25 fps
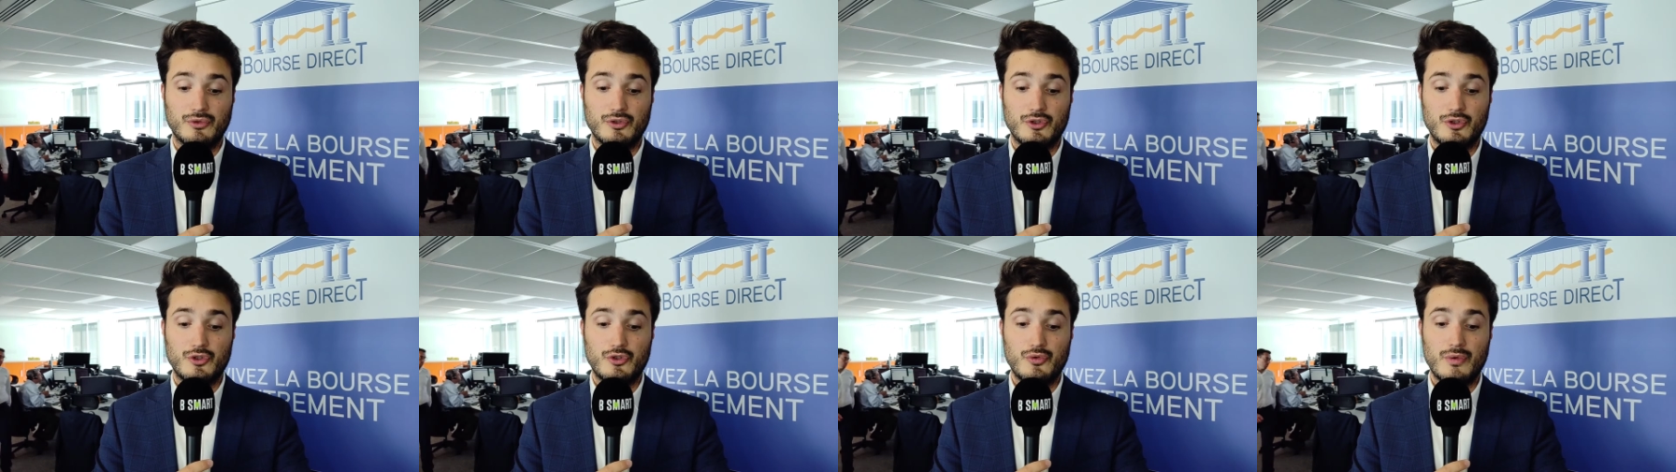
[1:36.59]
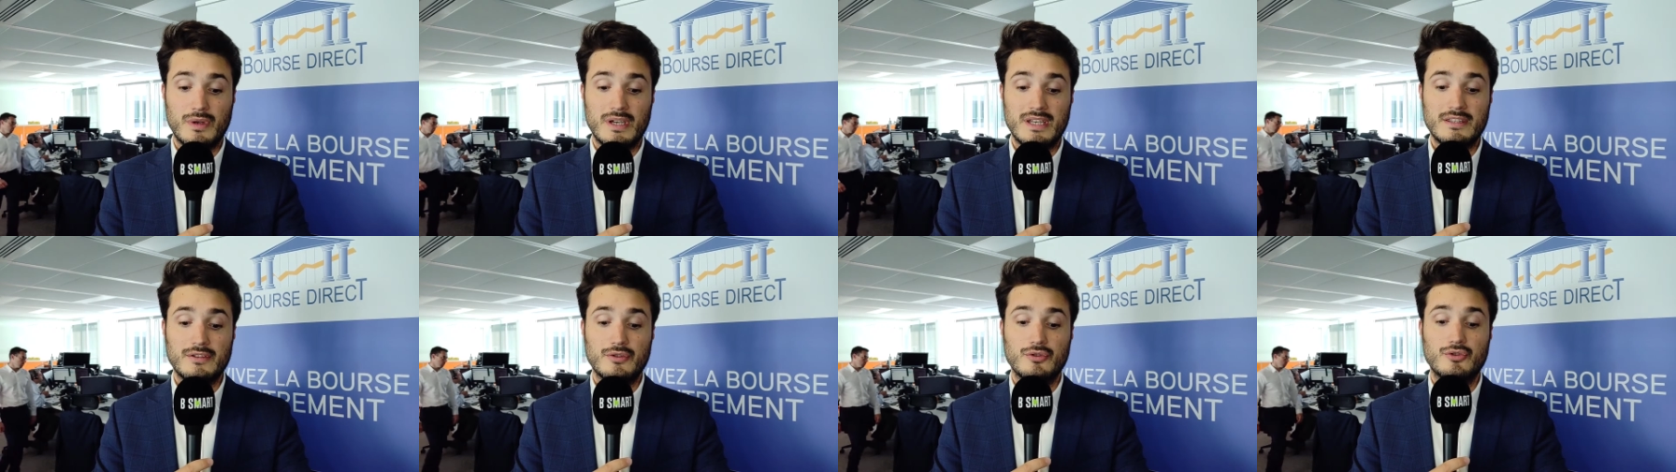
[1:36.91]
de
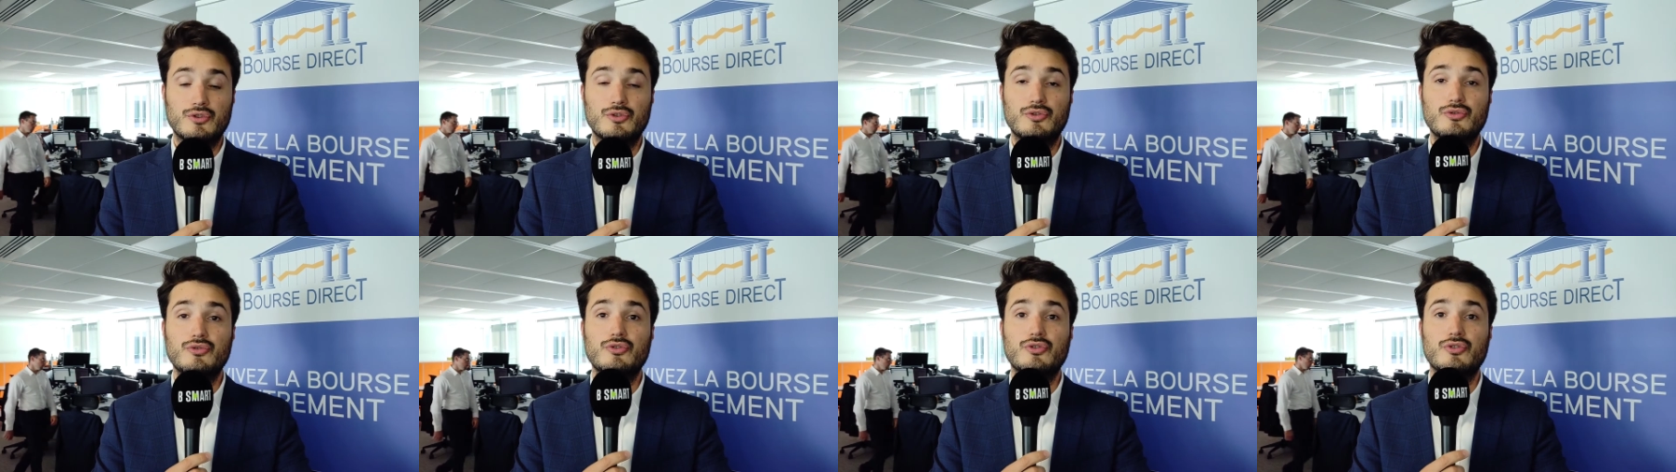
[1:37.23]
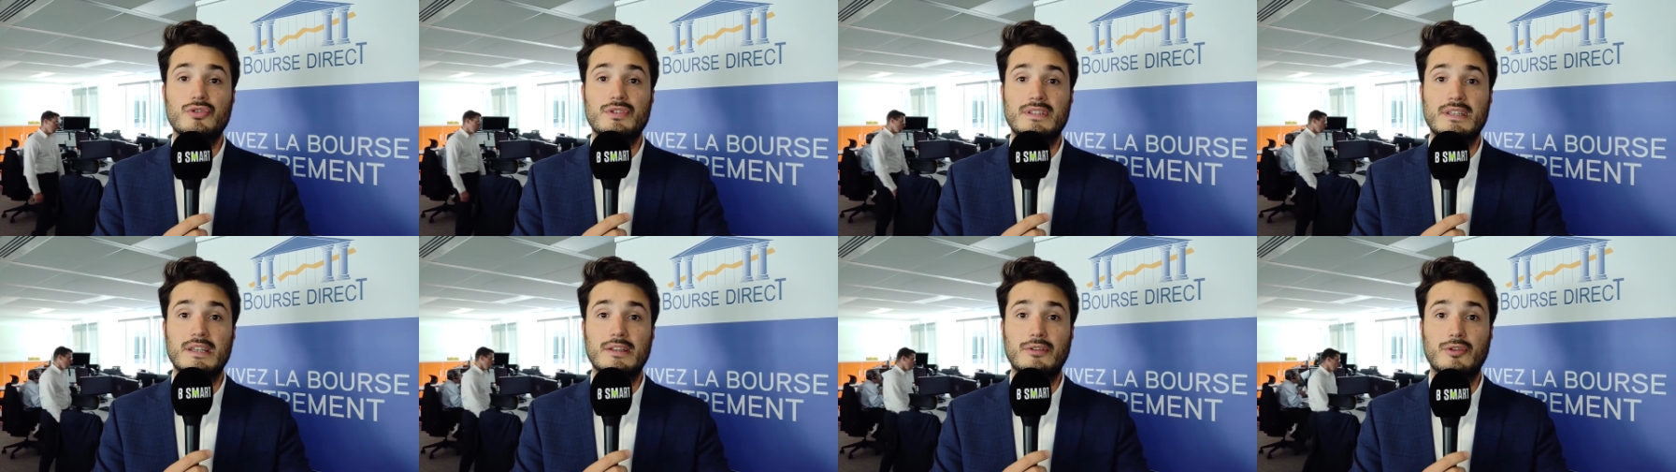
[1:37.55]
Suez
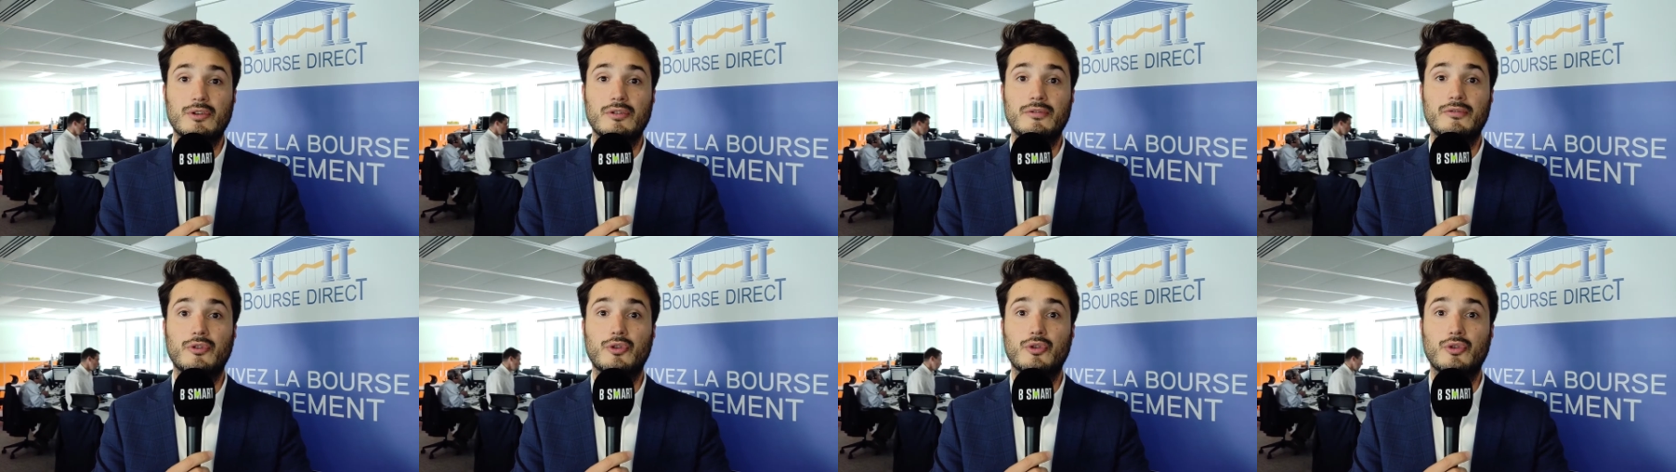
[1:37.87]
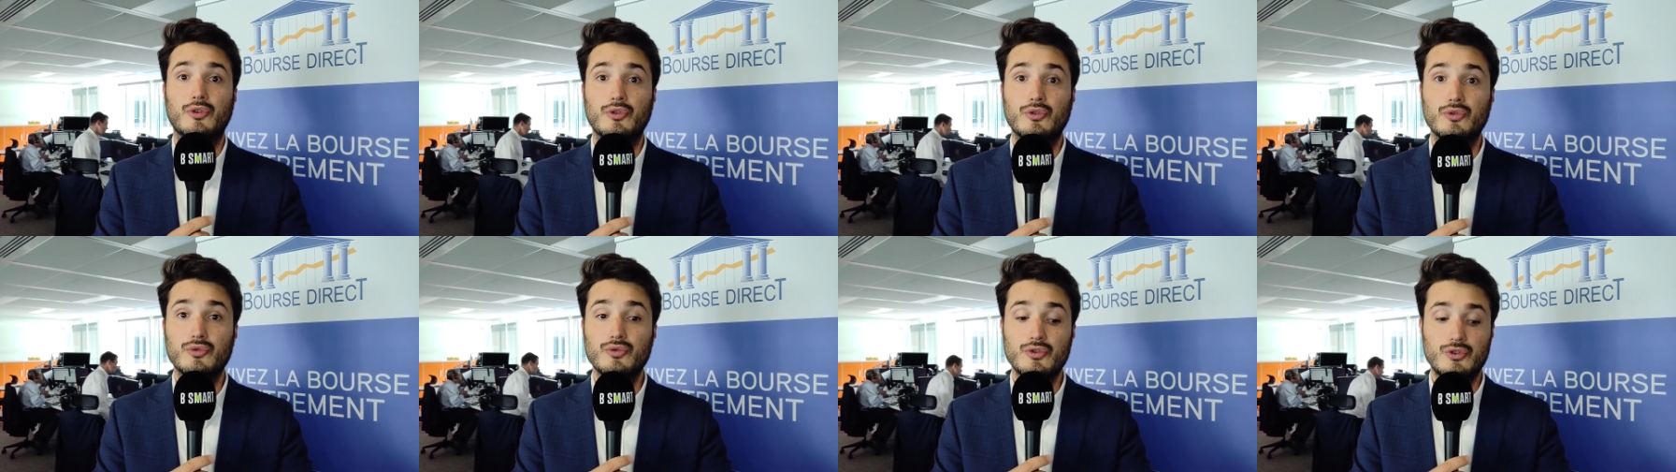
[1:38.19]
juge cette
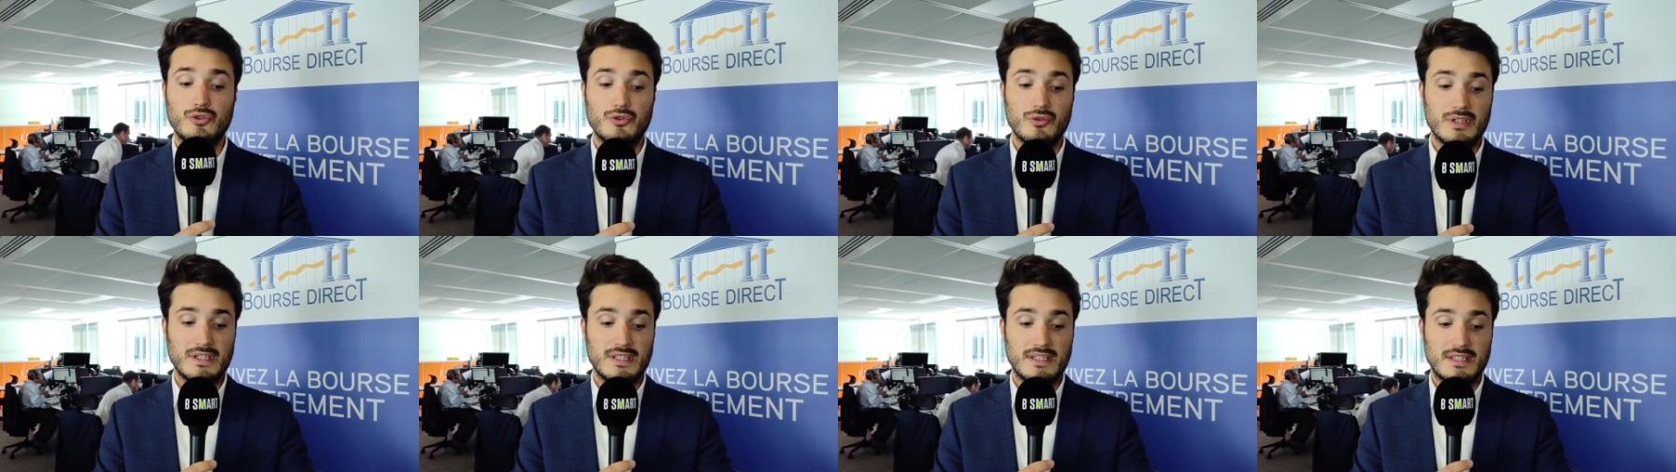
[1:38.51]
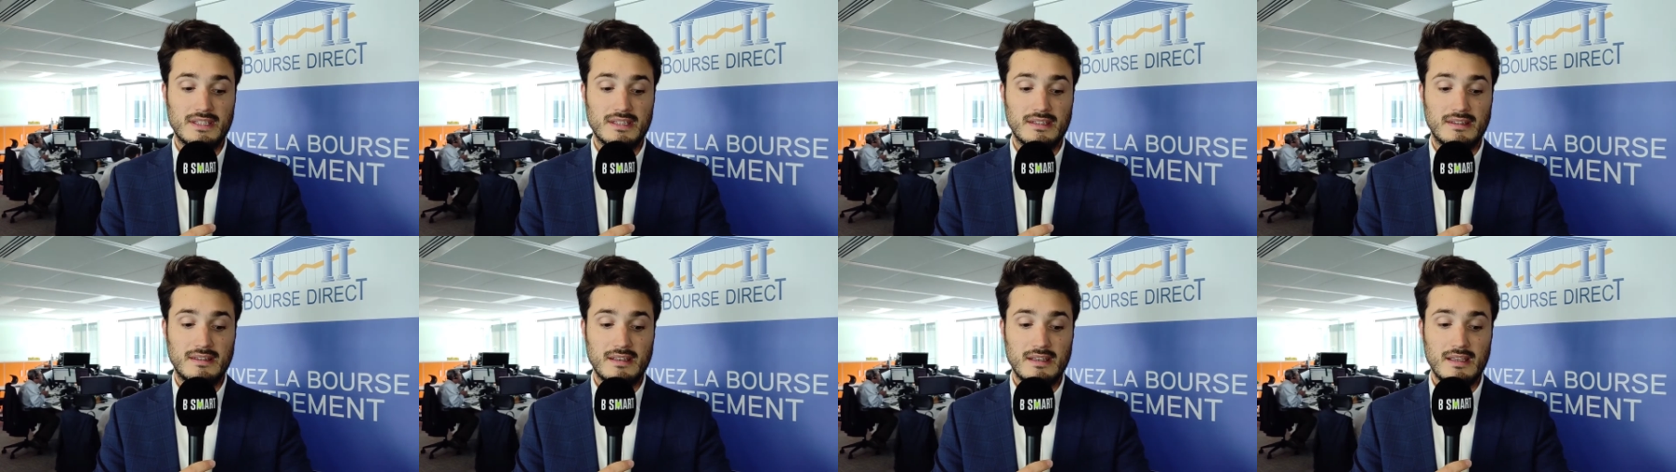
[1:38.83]
offre non
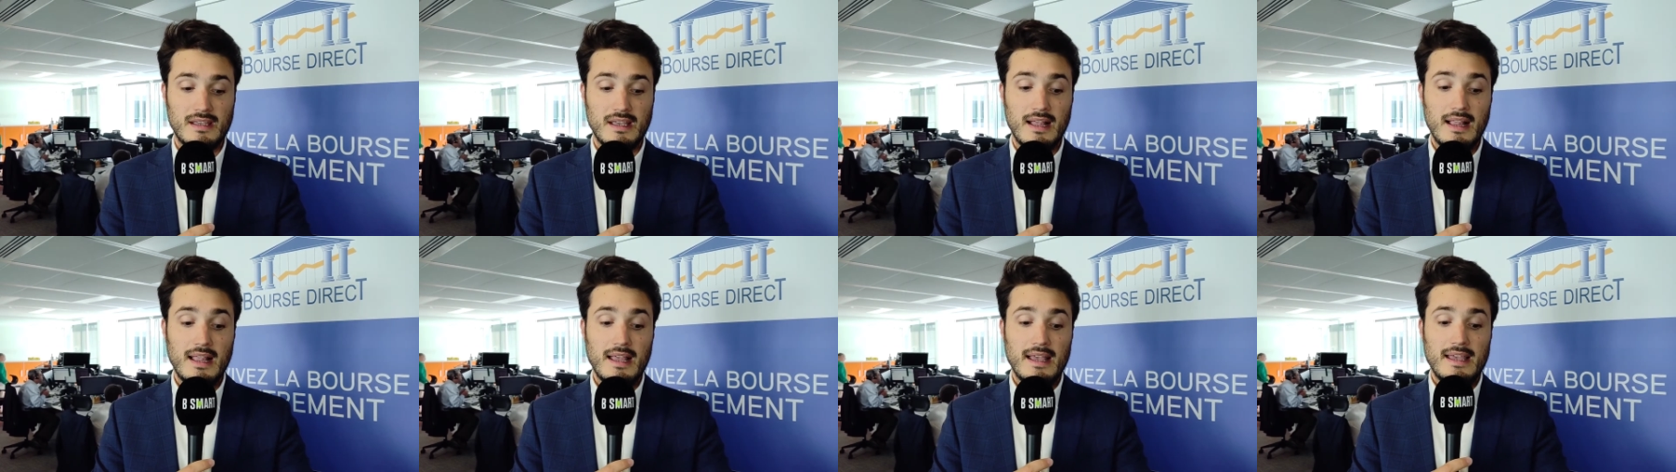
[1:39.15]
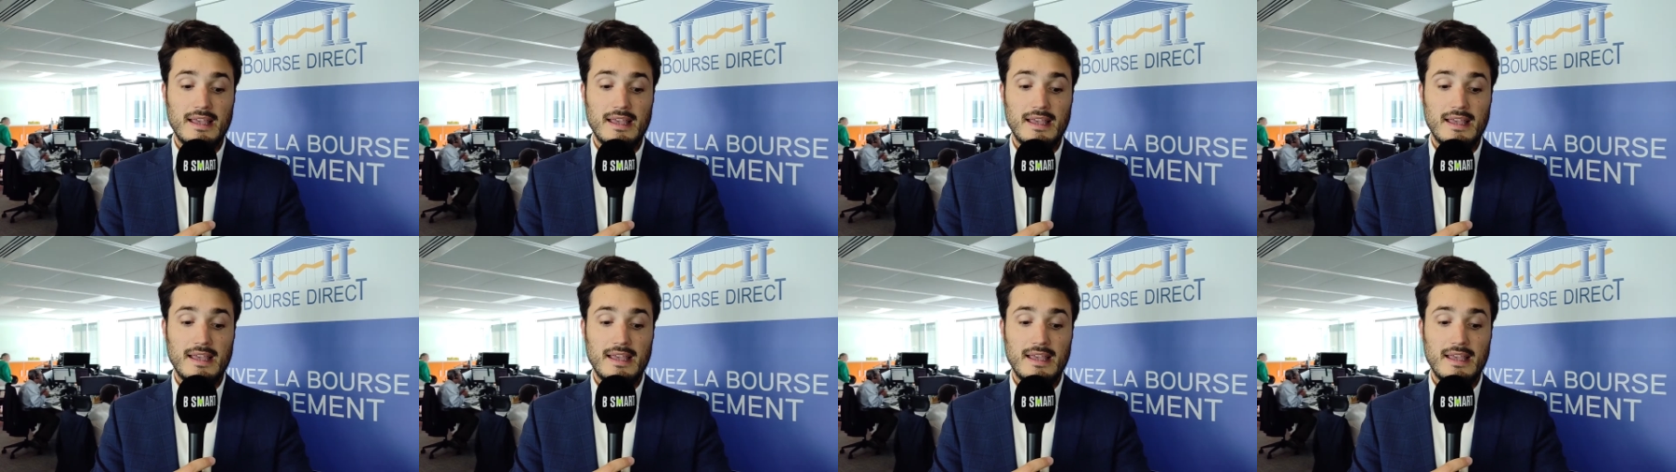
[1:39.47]
sollicitée